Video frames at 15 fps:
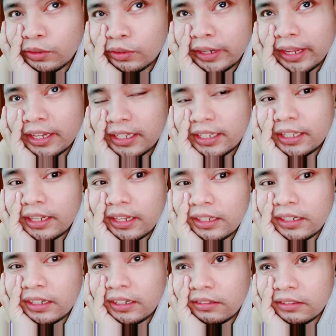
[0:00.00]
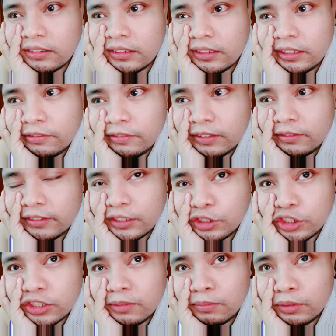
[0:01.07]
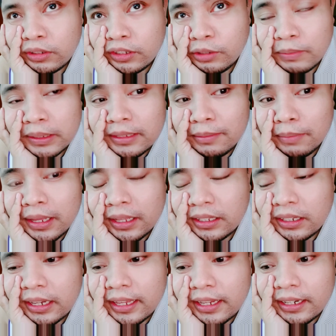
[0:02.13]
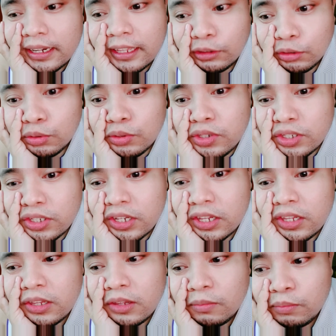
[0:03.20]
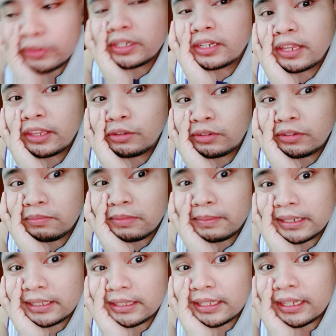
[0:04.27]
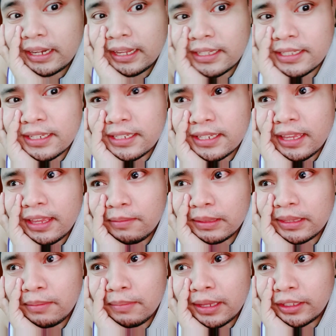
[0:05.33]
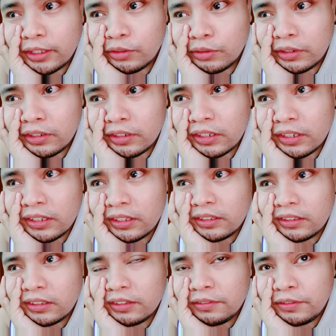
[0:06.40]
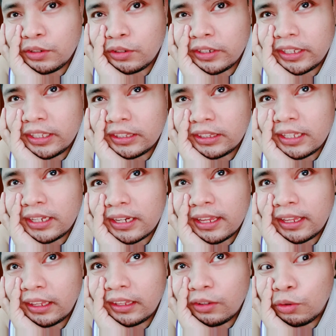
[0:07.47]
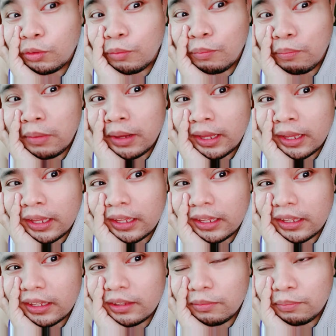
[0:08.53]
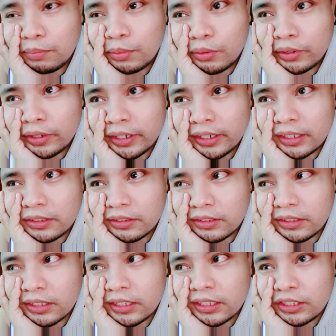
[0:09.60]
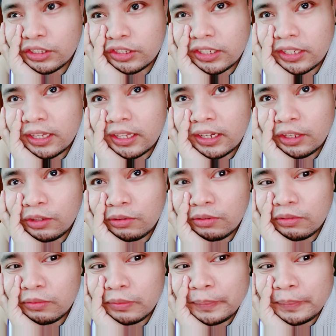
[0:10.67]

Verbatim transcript: or any green leafy vegetable yung matabang like lettuce, pwede na yun pamalit ng rice kasi matabang yun if you're eating like humba, pork, chicken na yung